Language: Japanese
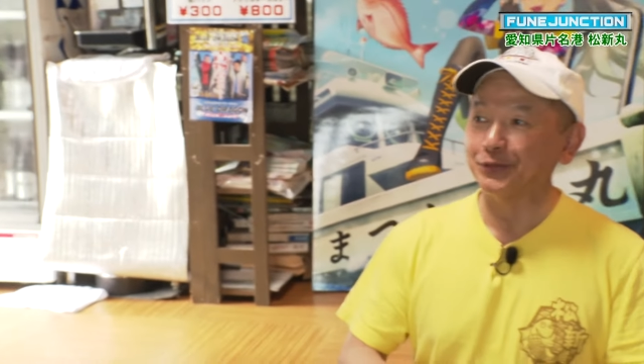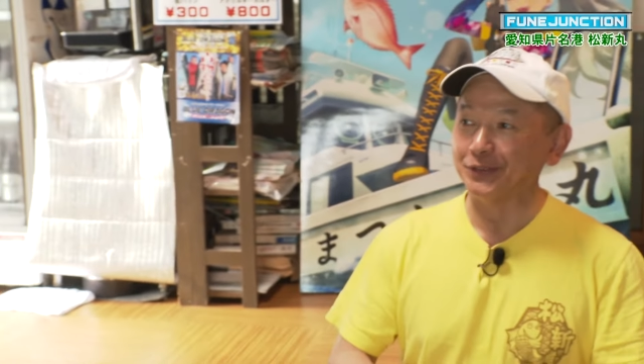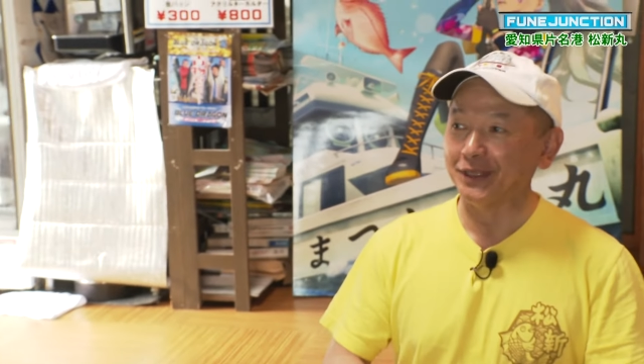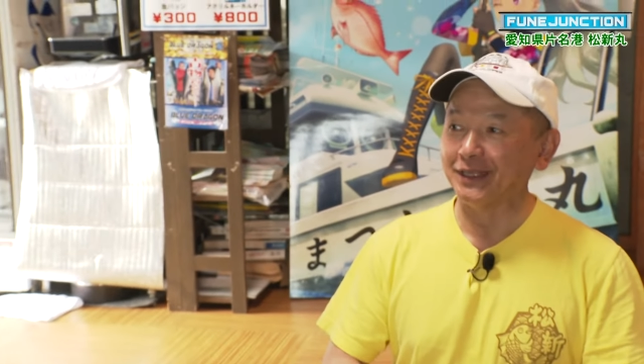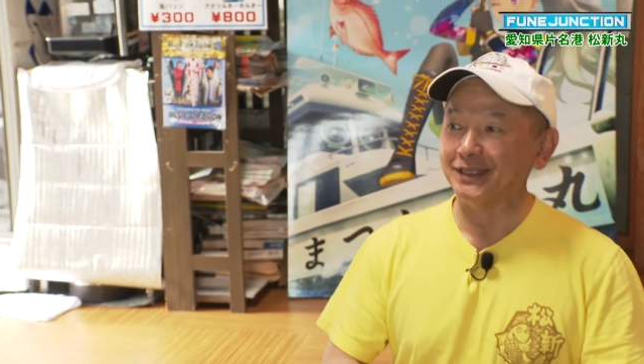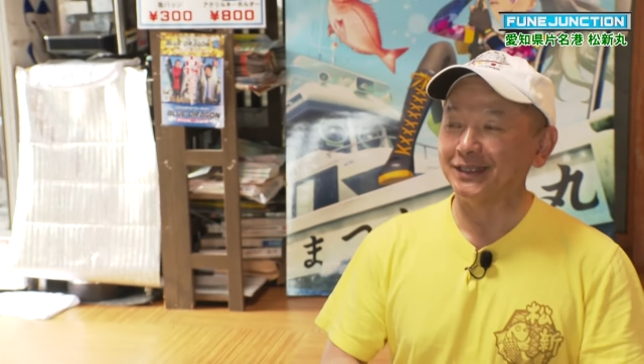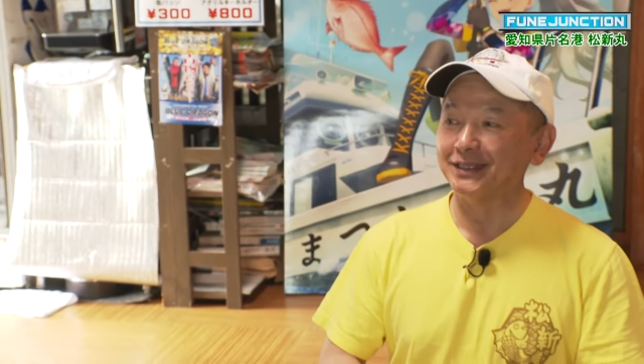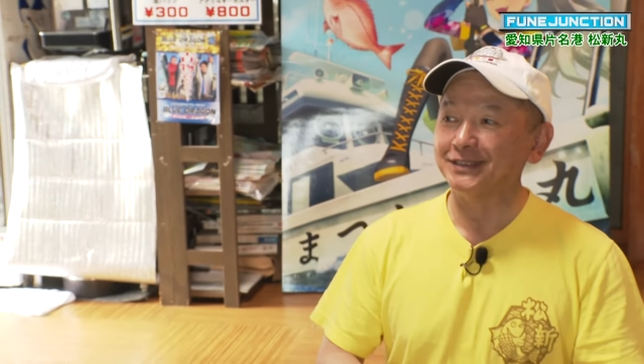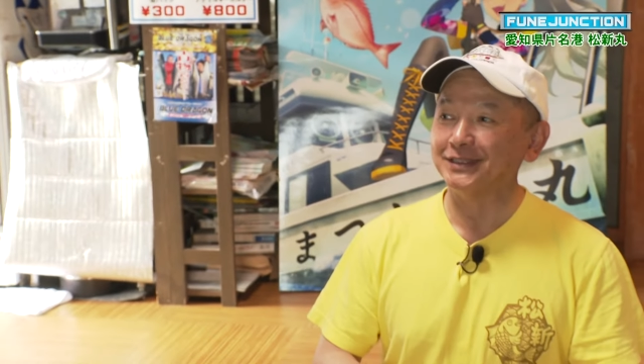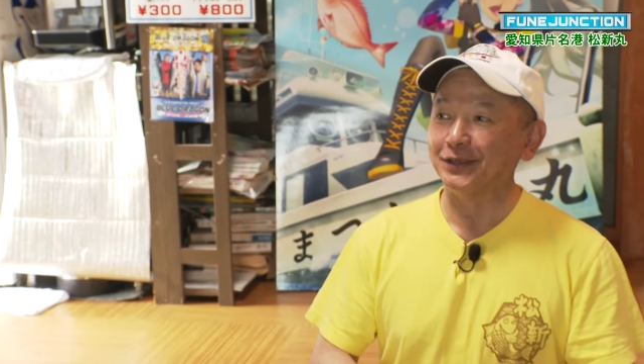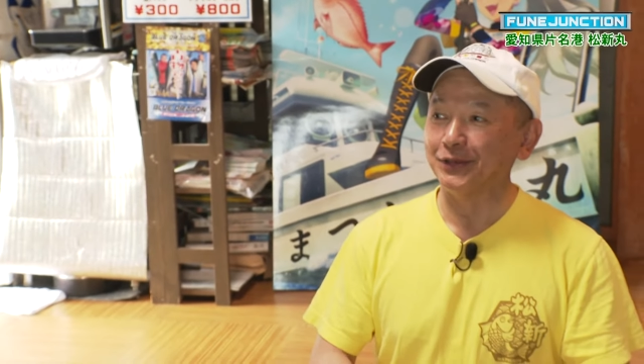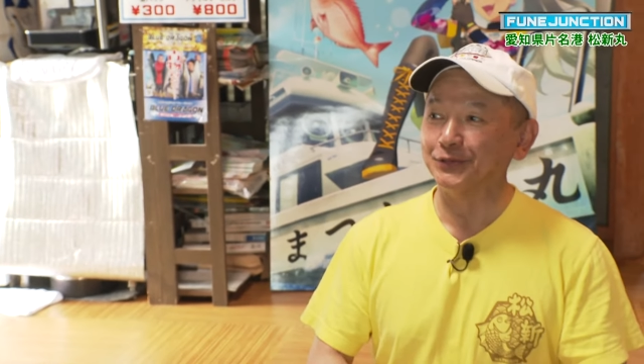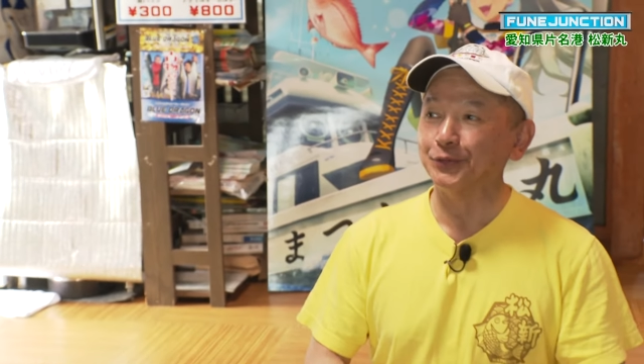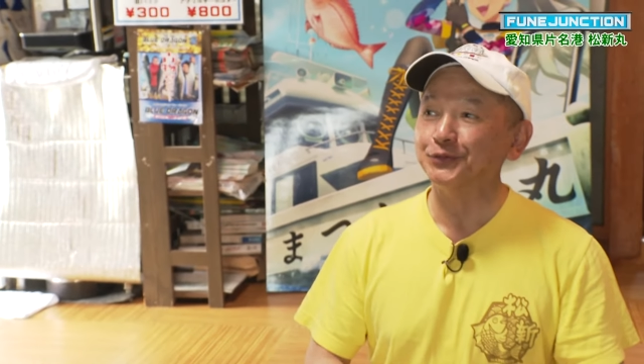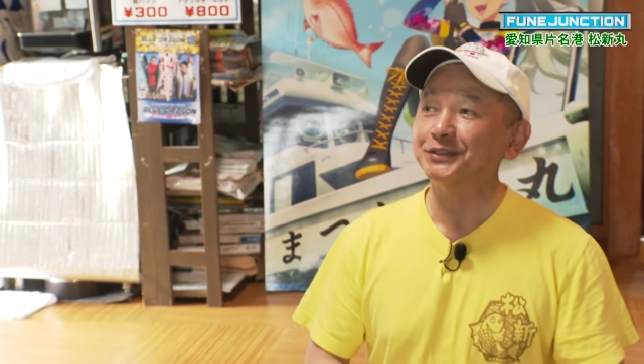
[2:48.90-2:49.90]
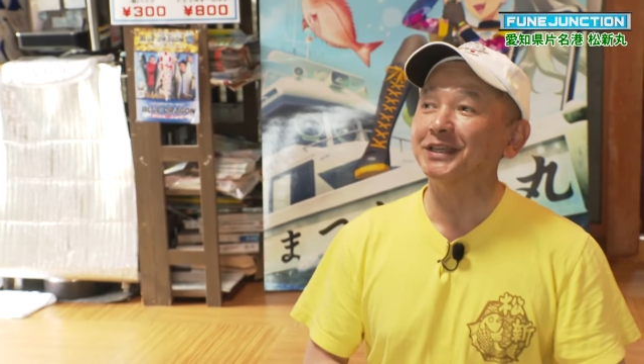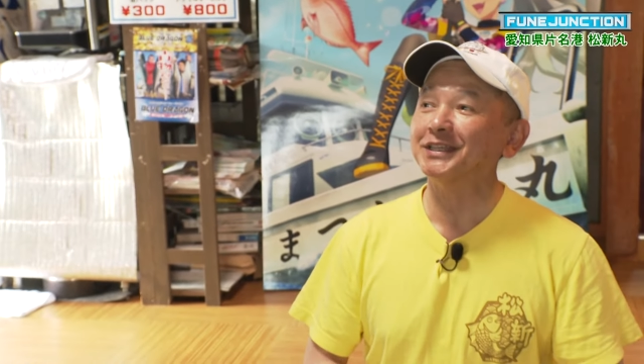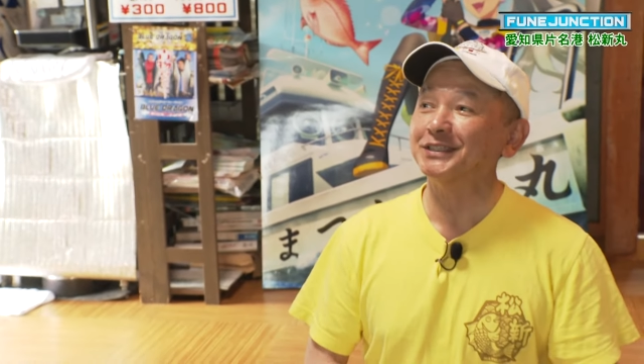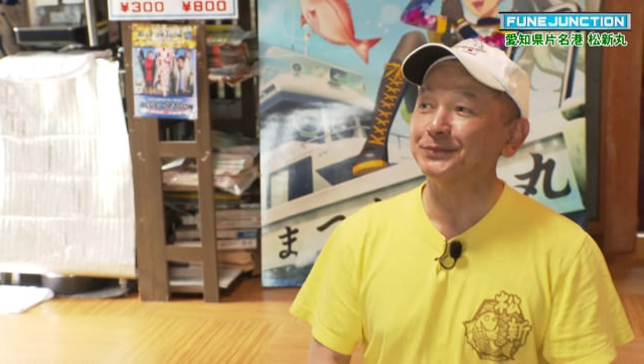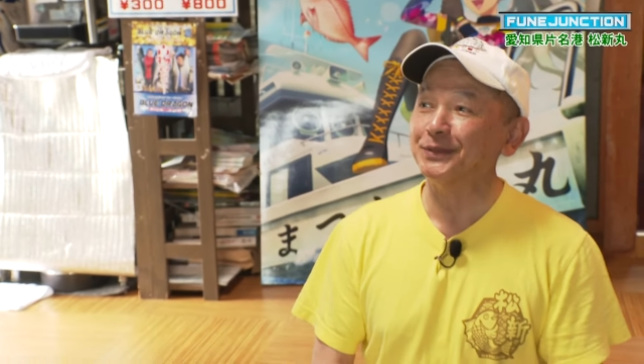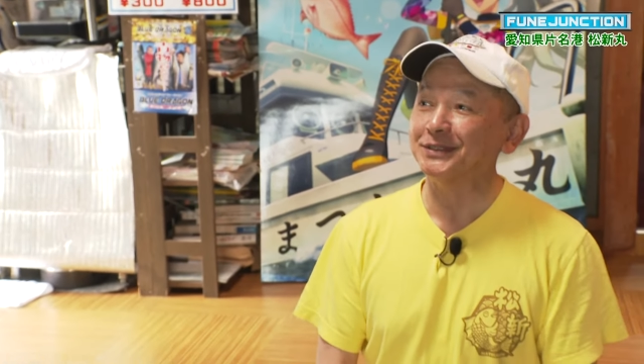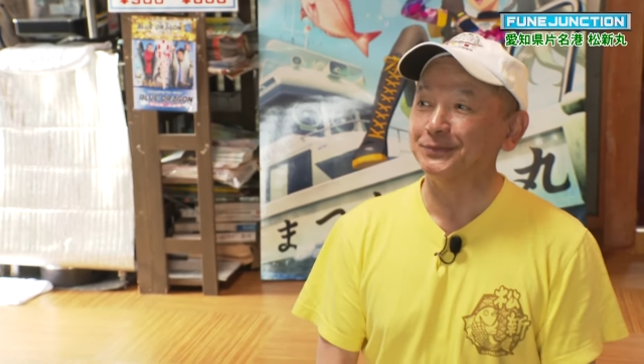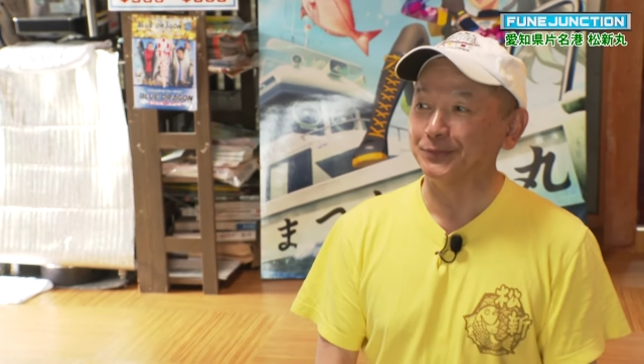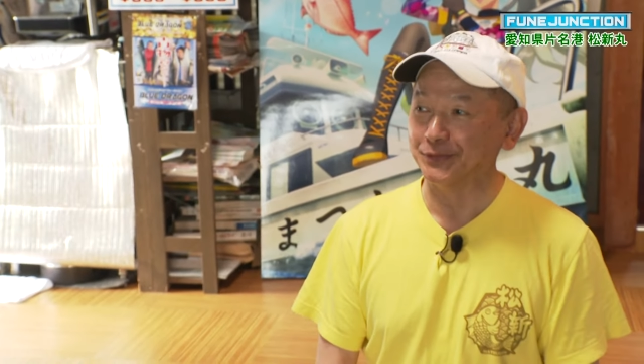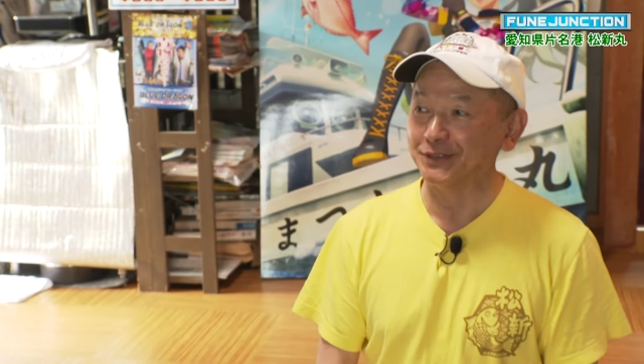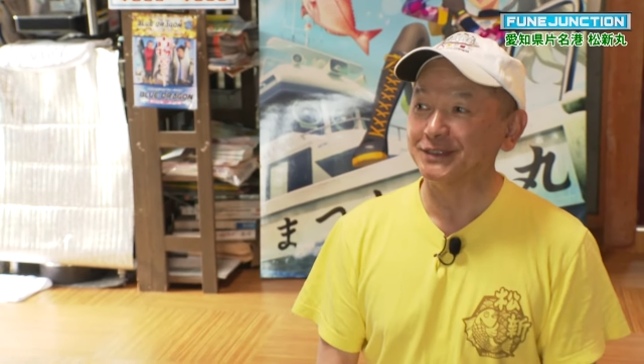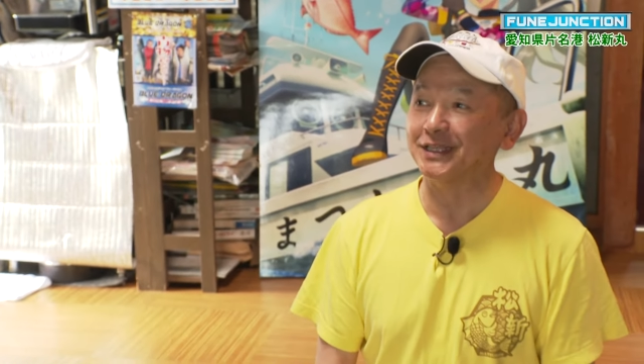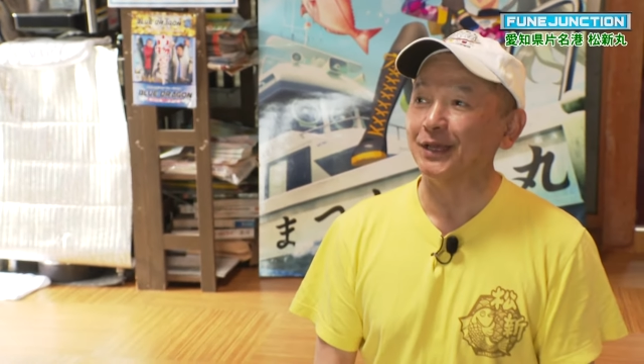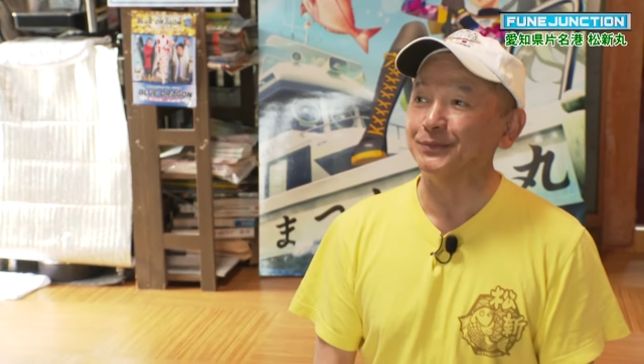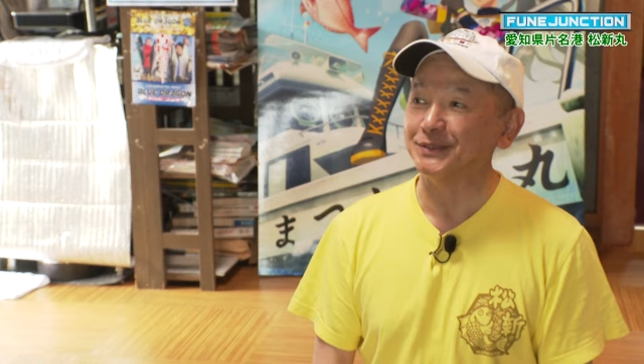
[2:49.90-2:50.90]
方でお付けしますもんね、
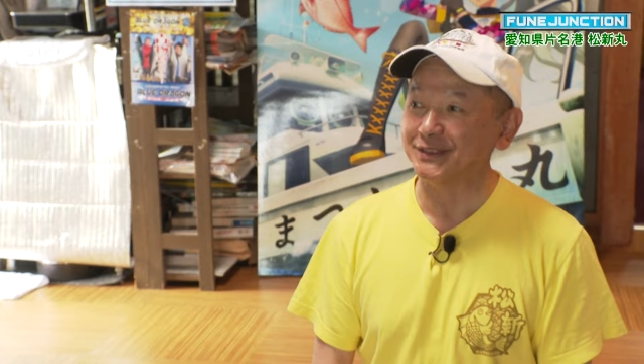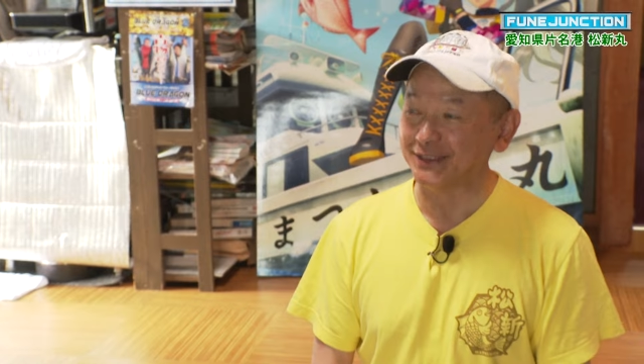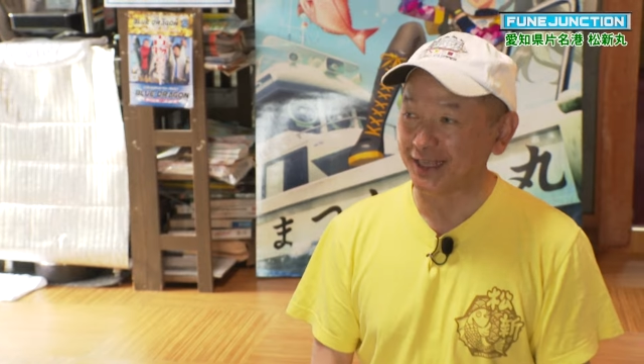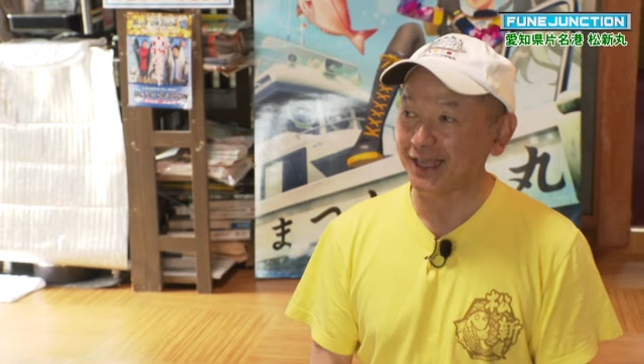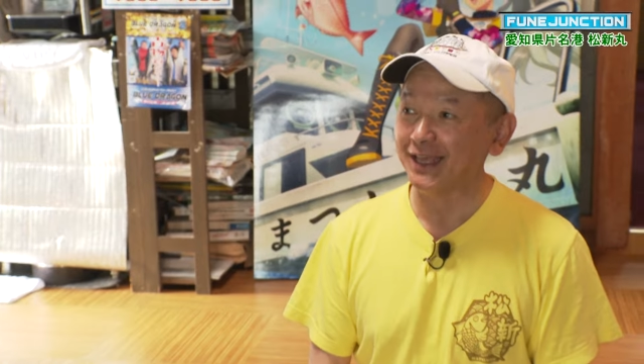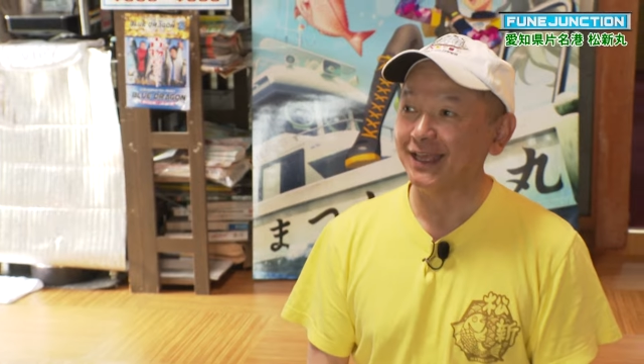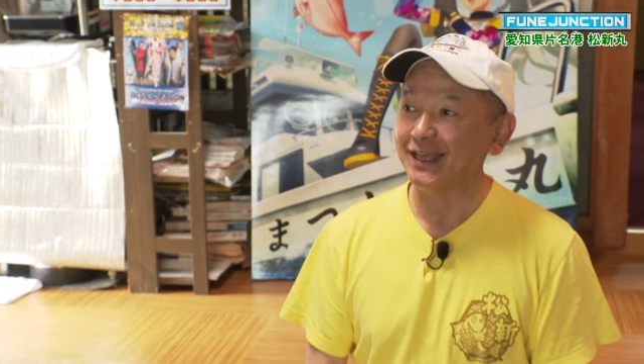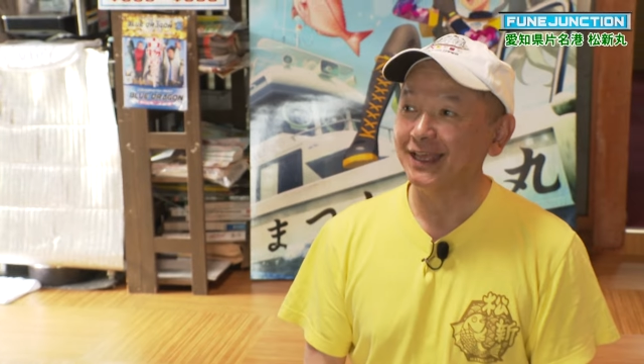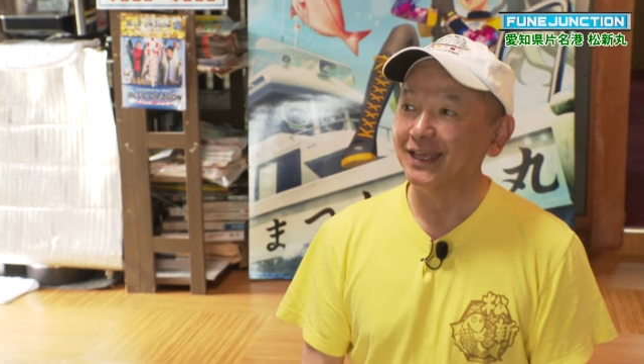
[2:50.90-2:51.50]
サービスで、はい、お